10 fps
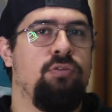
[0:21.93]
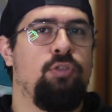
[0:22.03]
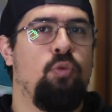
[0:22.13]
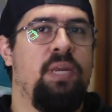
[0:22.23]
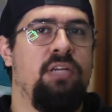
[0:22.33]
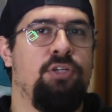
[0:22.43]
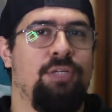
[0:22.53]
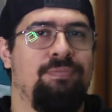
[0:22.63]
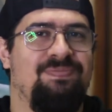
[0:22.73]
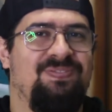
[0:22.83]
de Tuparendi.
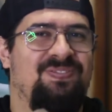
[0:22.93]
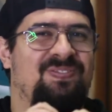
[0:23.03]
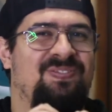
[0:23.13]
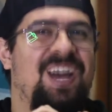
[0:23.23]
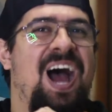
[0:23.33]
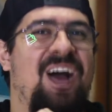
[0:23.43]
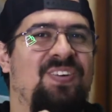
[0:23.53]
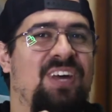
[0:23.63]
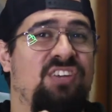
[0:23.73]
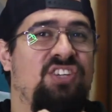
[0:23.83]

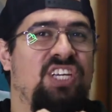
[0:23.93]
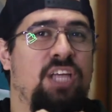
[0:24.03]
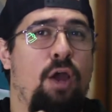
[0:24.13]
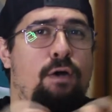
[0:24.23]
Agora sim,